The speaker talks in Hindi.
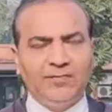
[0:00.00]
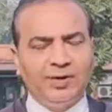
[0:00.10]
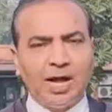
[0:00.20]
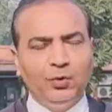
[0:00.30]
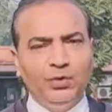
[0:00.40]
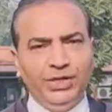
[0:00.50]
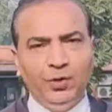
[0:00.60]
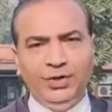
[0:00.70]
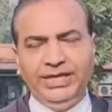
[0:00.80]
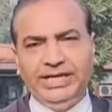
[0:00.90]
वक्त कानून की
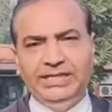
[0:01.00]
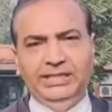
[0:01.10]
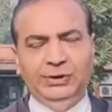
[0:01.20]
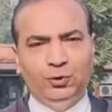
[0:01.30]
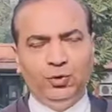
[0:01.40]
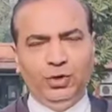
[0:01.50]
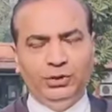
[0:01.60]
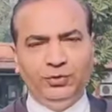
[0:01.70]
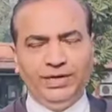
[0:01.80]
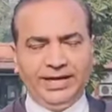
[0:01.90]
उल्टी गिनती शुरू हो
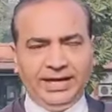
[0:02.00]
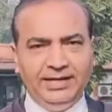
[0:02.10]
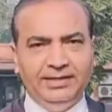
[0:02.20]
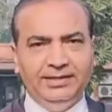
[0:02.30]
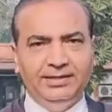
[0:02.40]
चुकी है